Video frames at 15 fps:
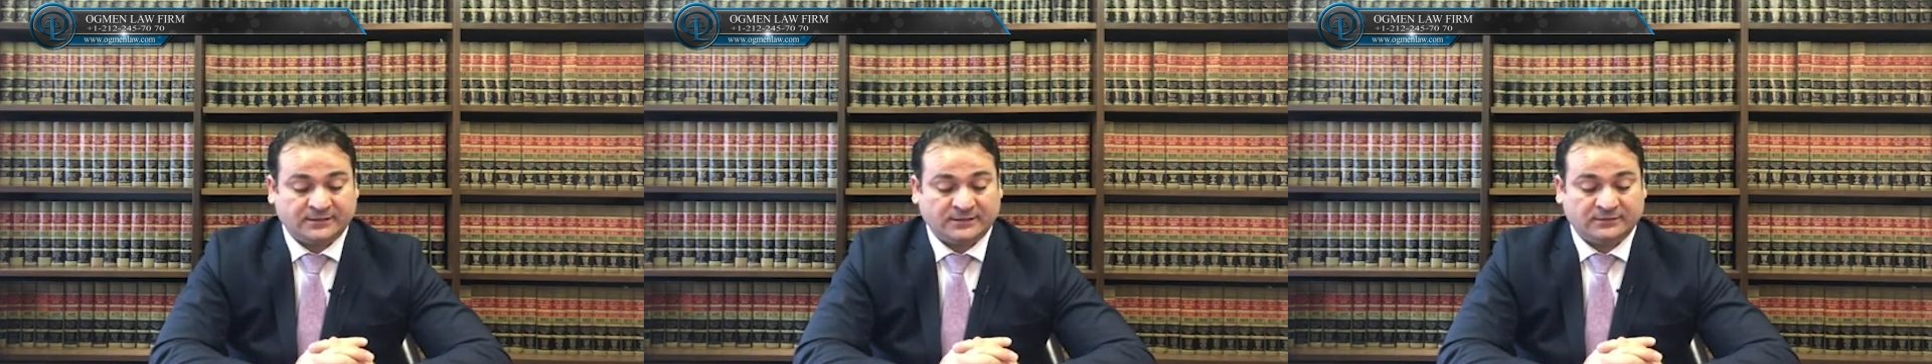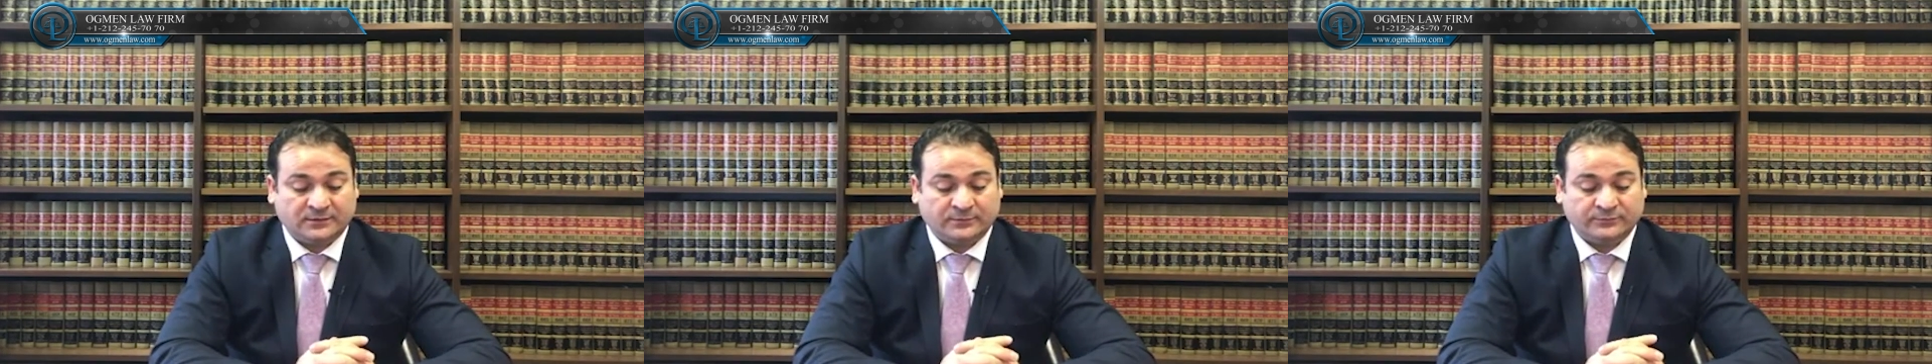
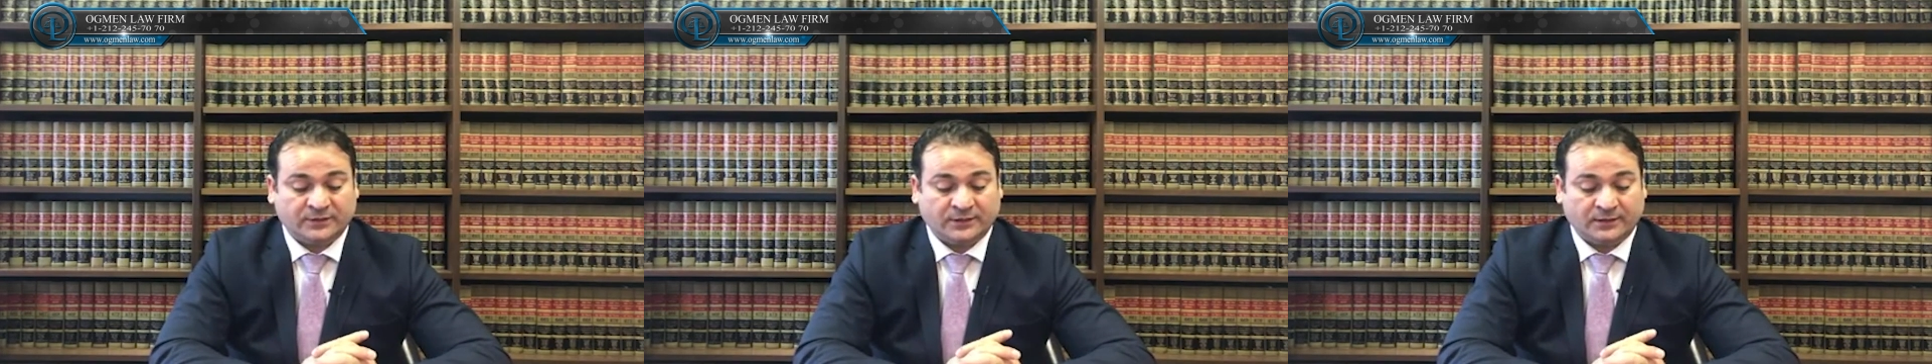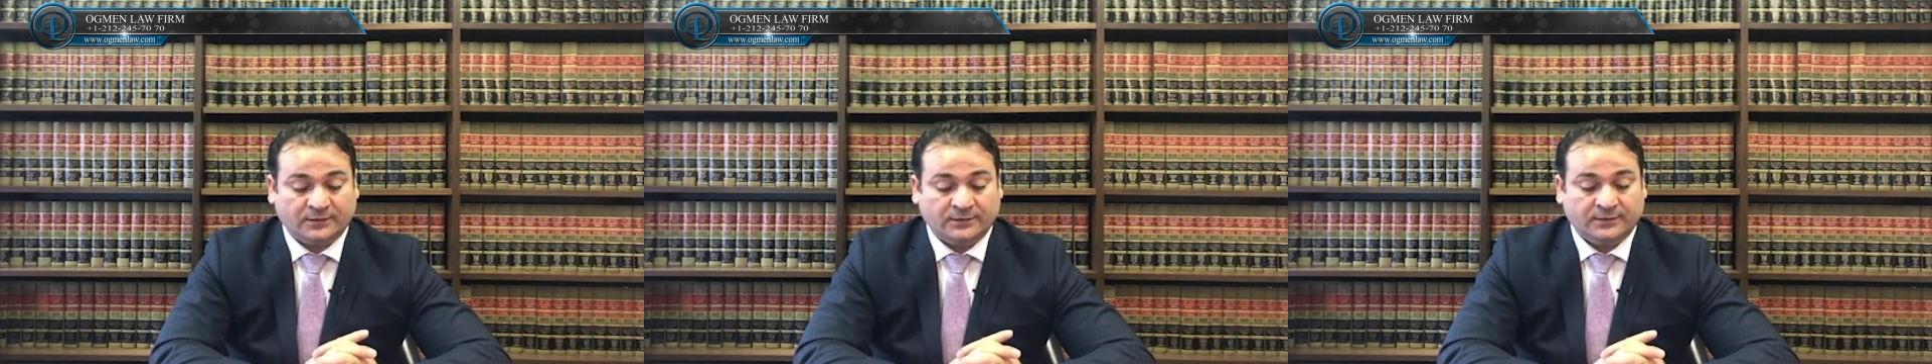
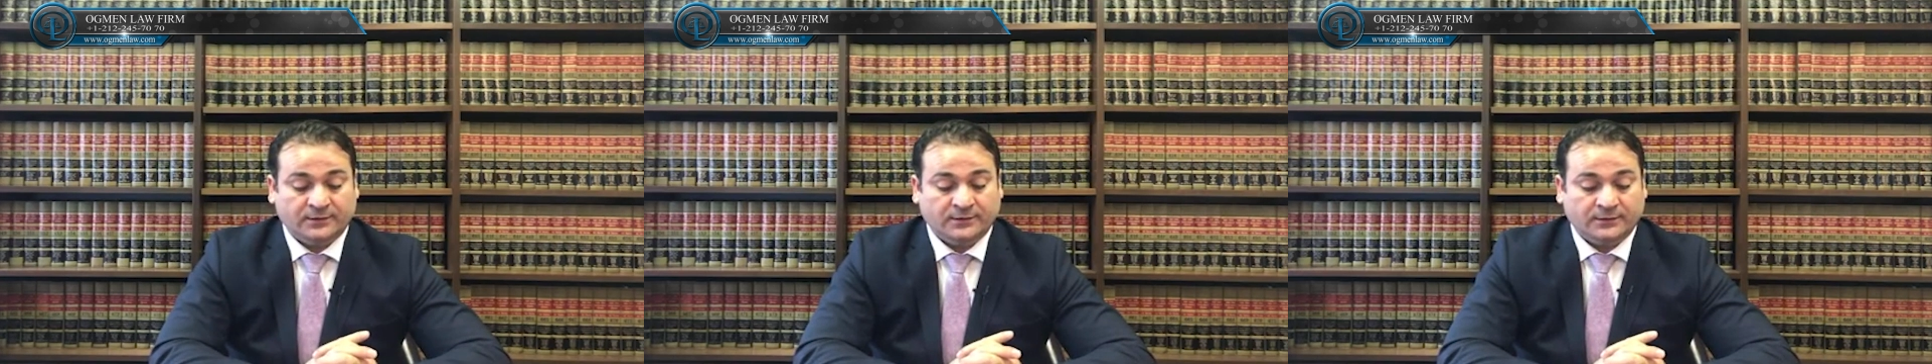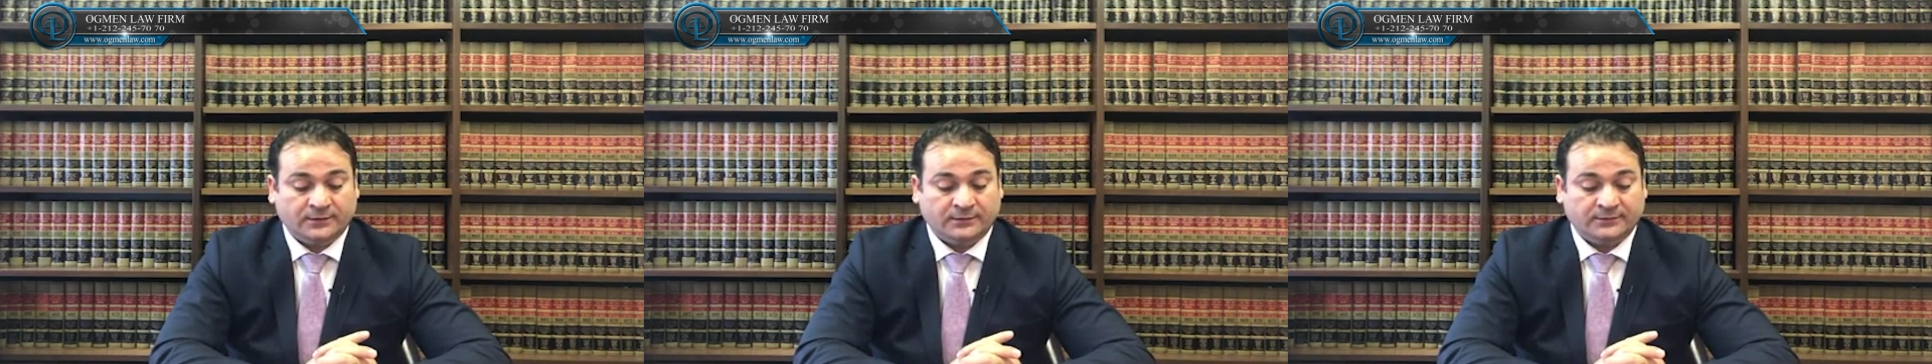anlamda
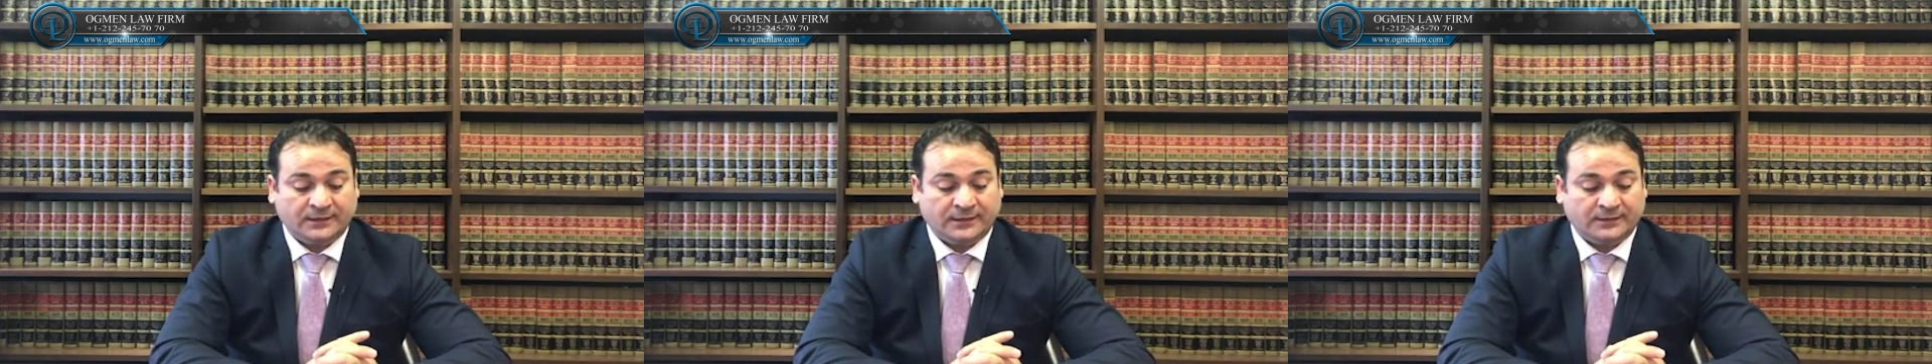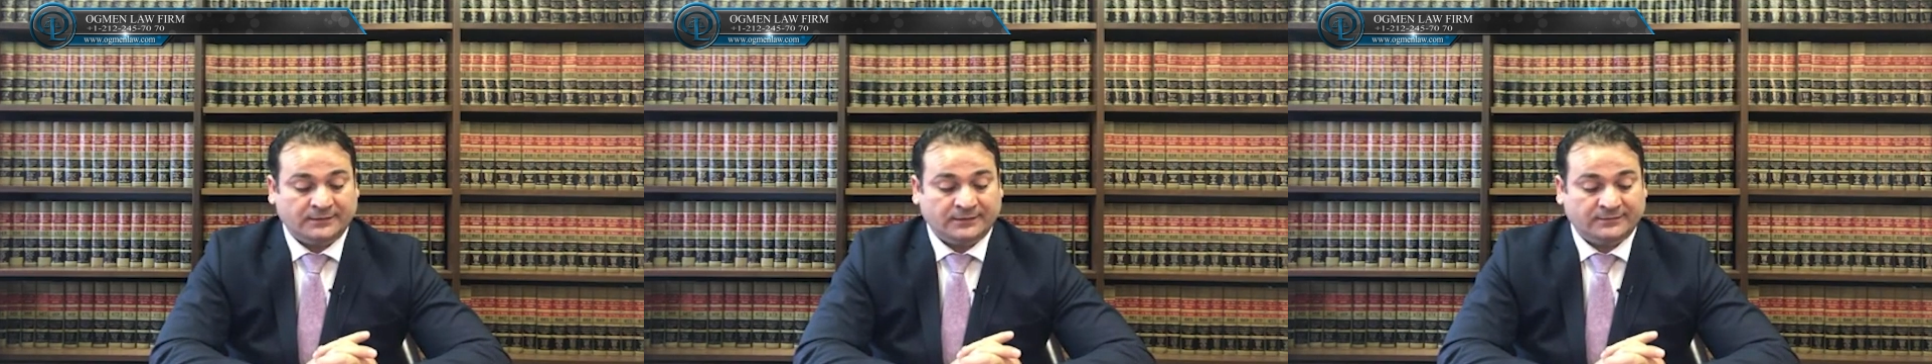e,
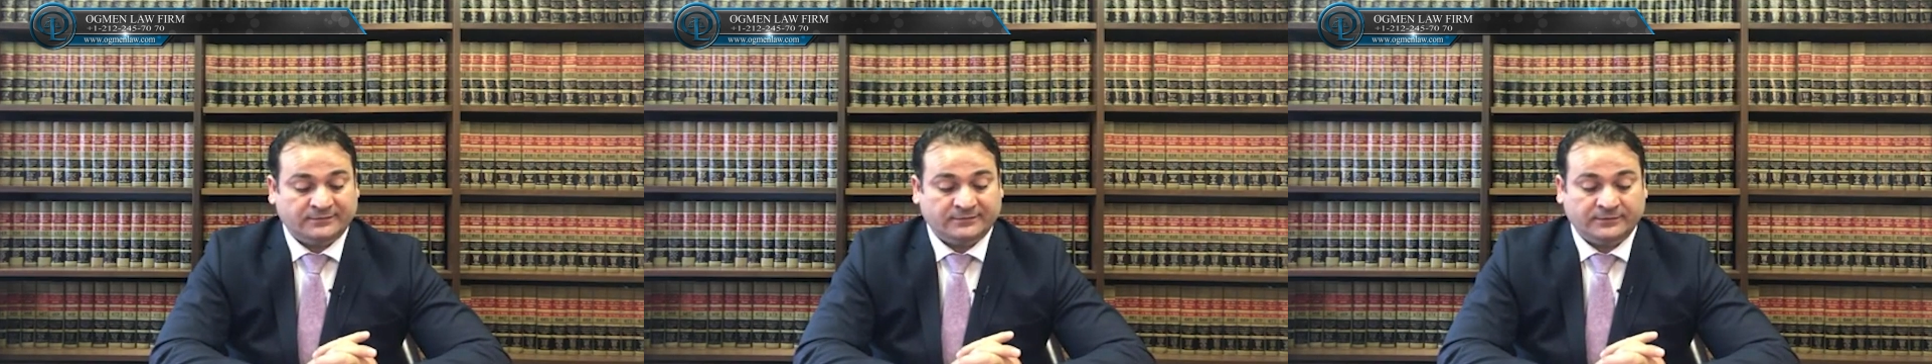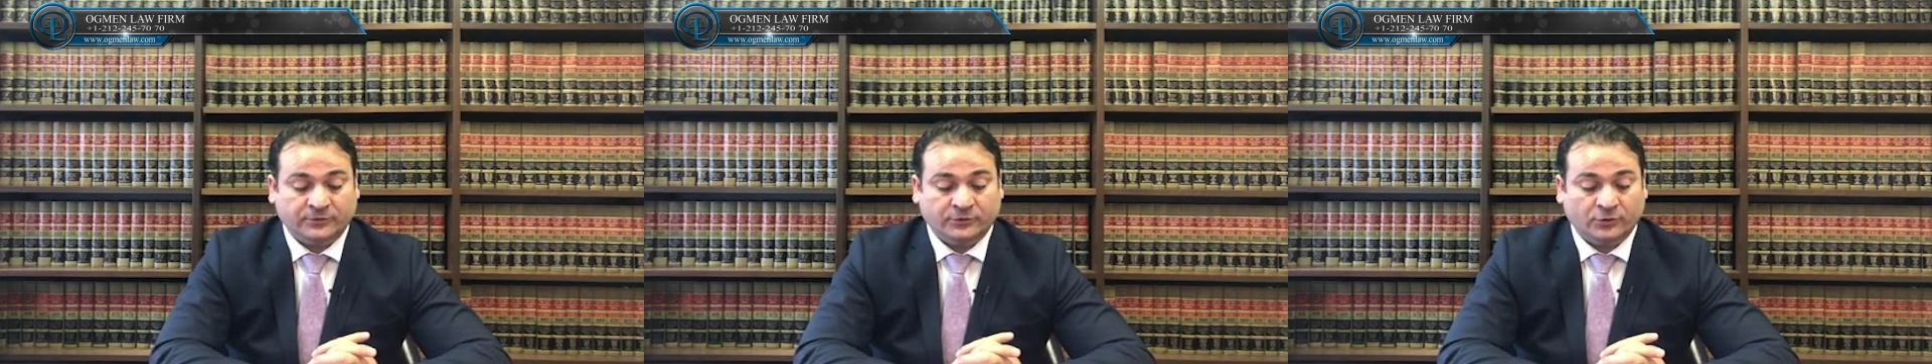diye
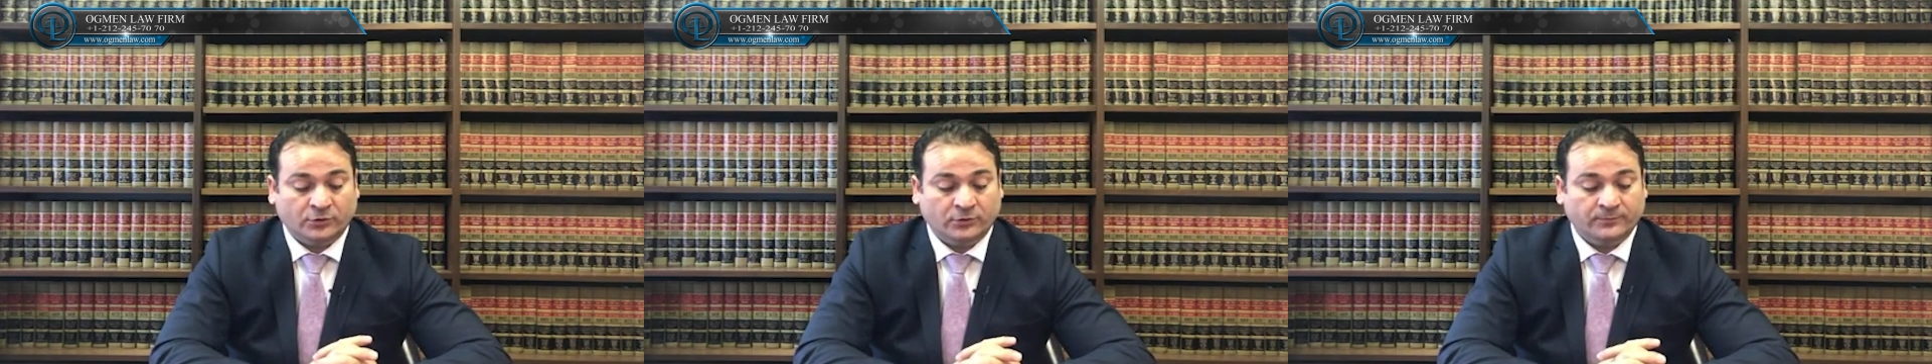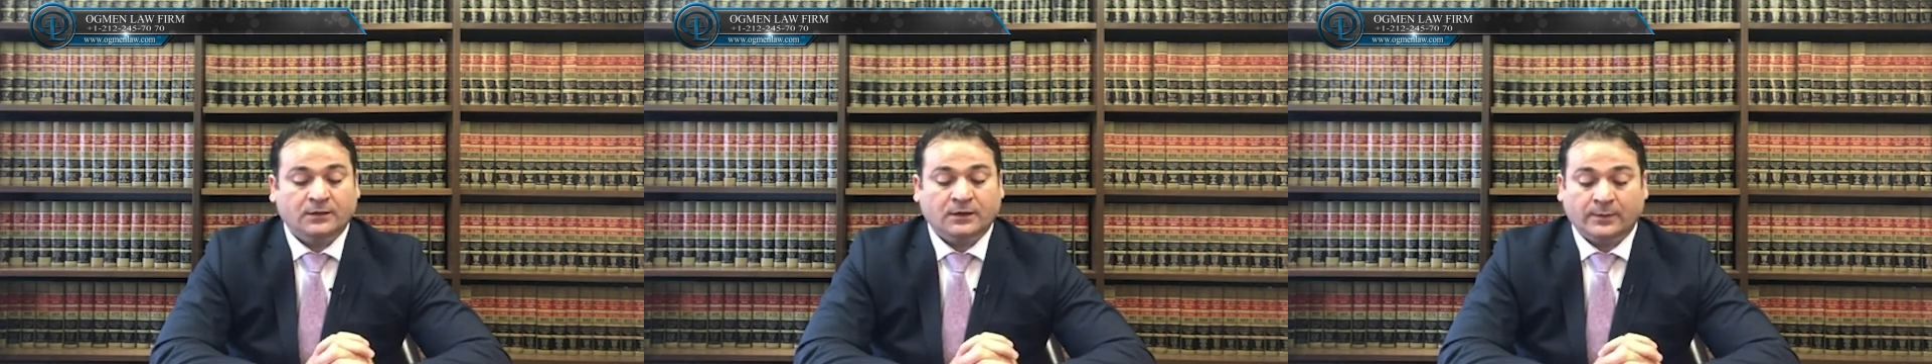iletiliyor.